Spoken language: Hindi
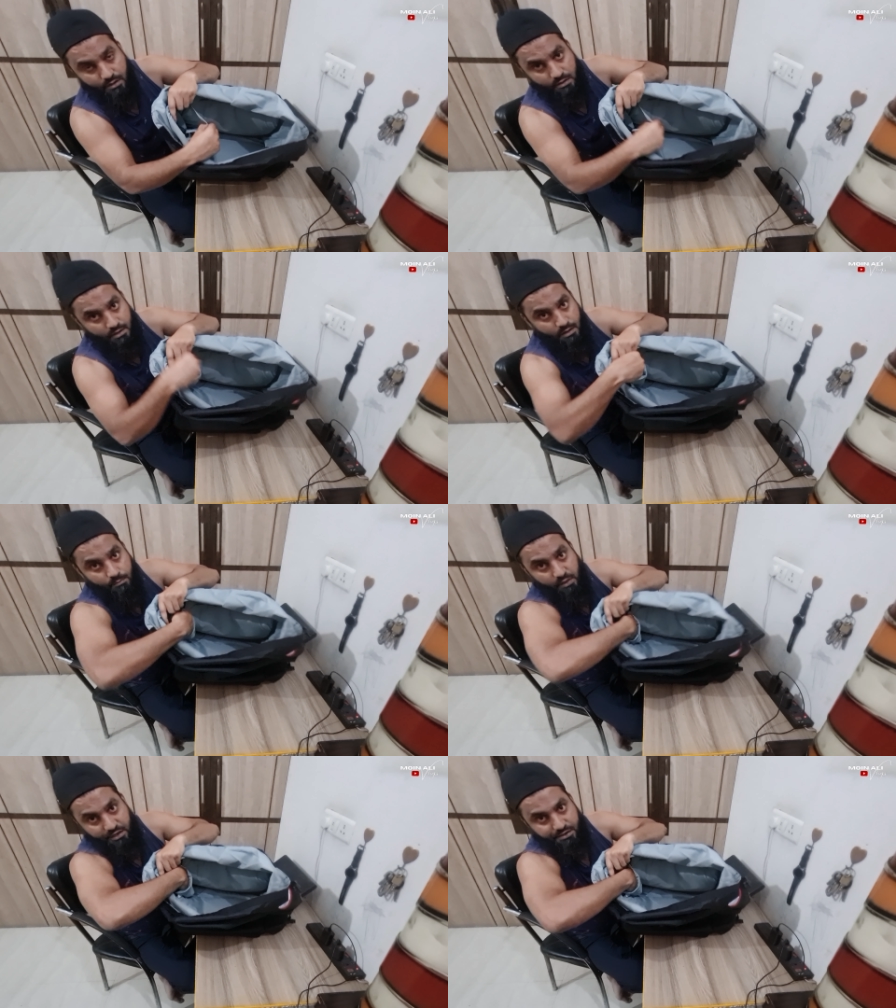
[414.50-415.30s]
पे
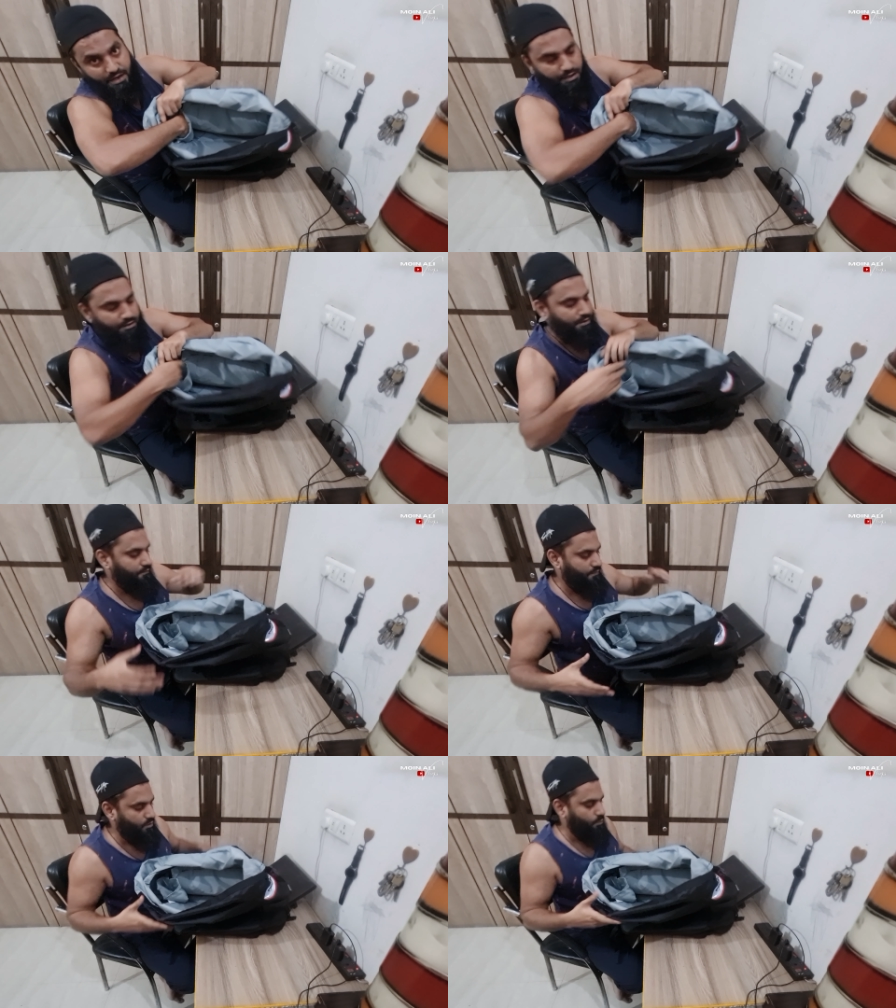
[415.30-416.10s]
प्लेट जाएगी
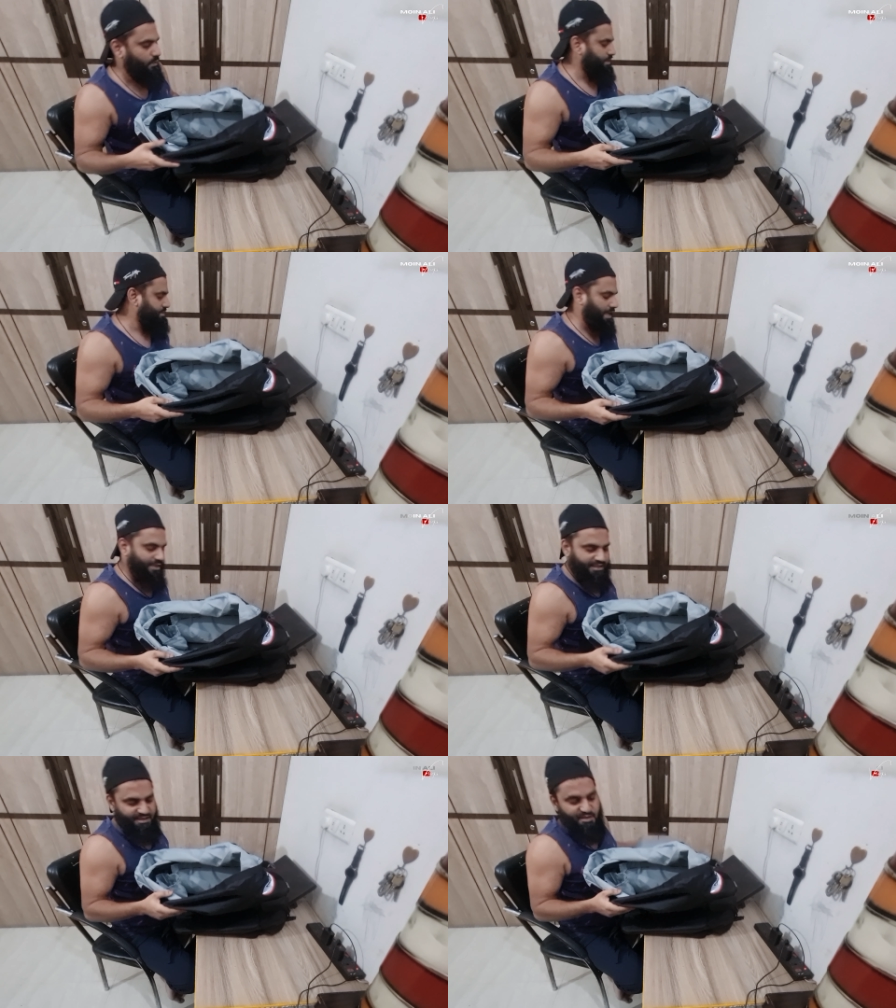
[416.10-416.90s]
तो प्लेट
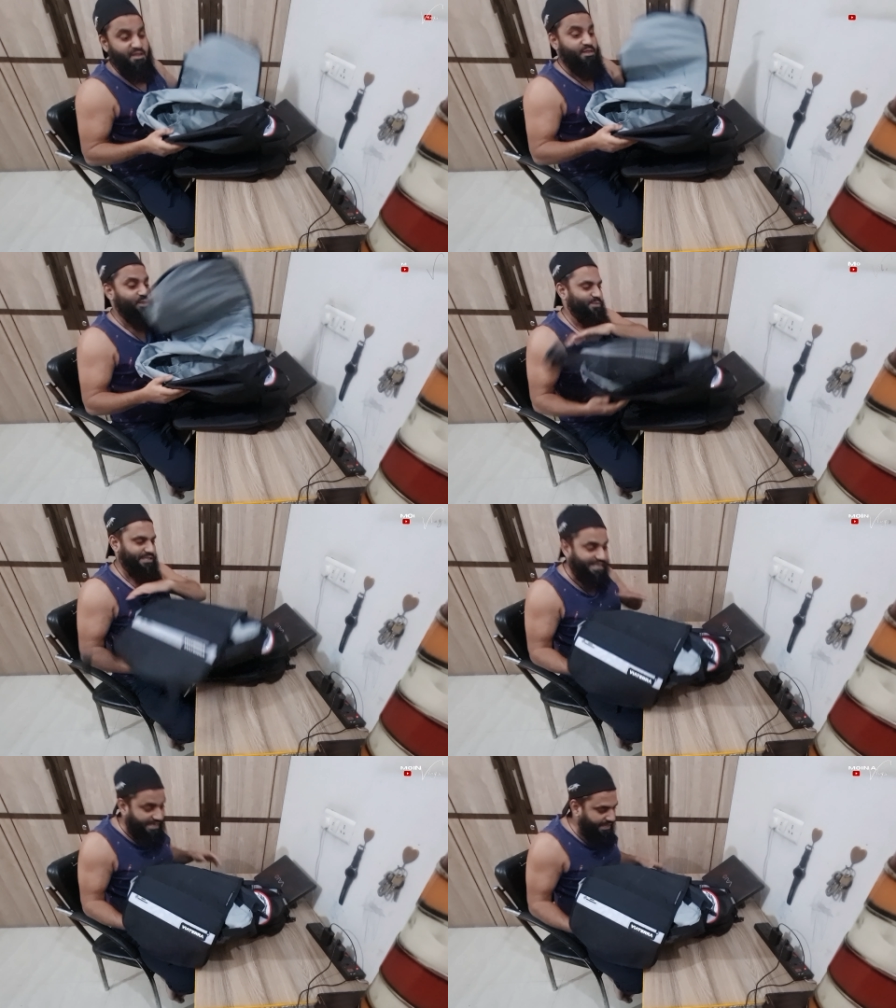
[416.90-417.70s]
जाएगी तो
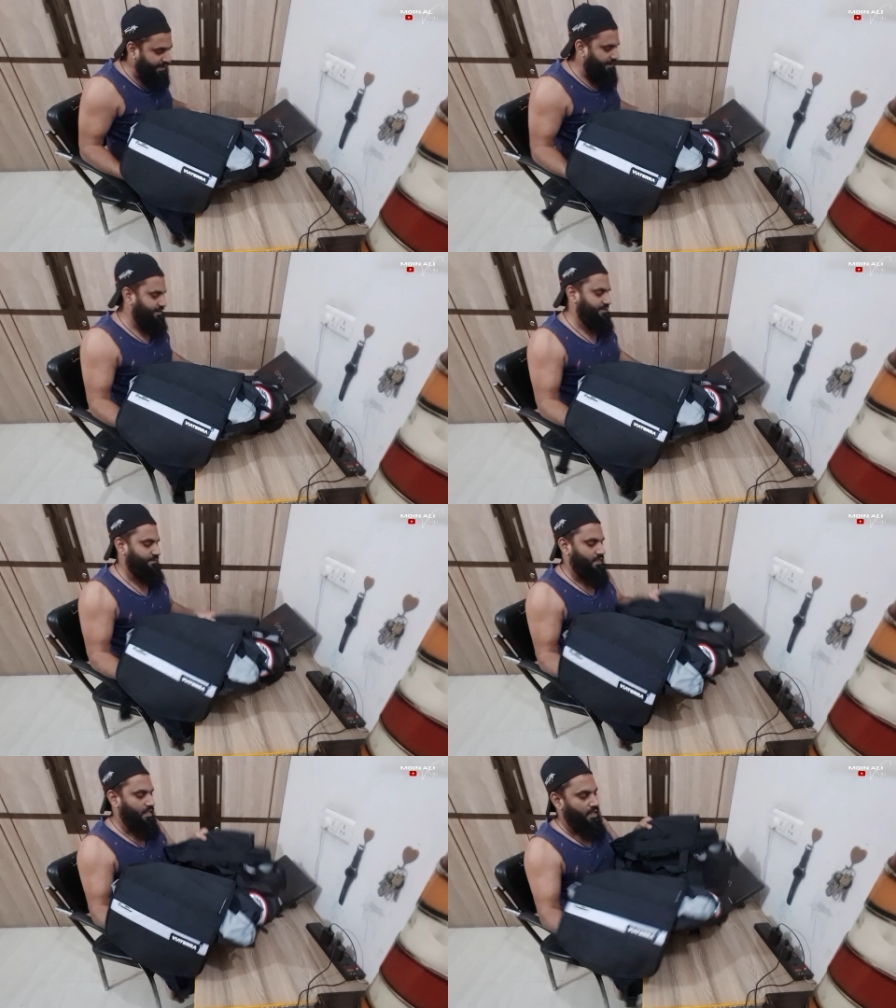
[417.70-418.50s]
मज़ा आएगा
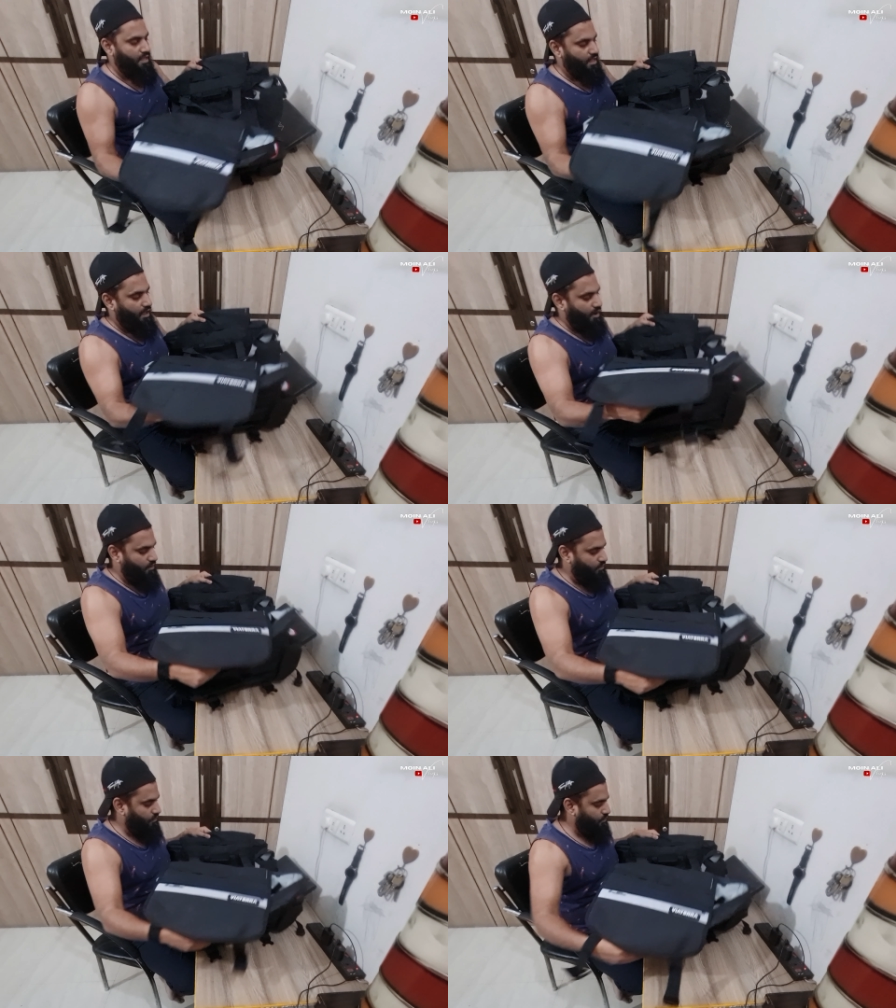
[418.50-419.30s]

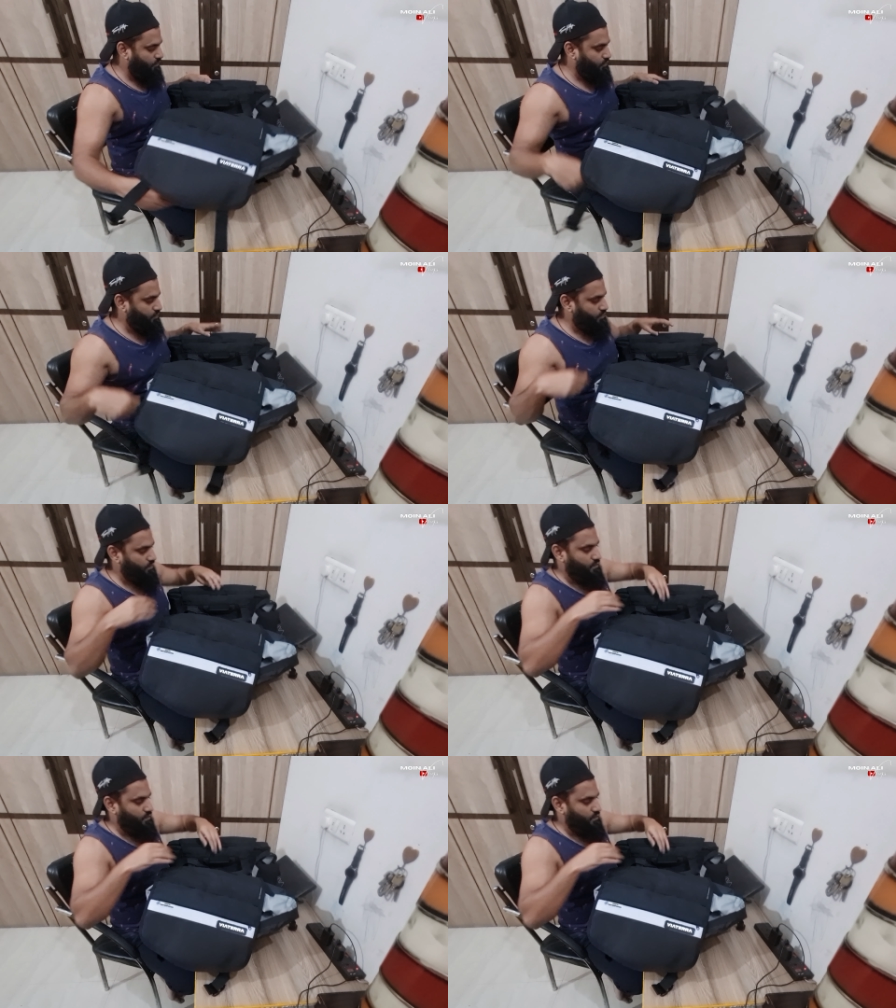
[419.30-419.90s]
और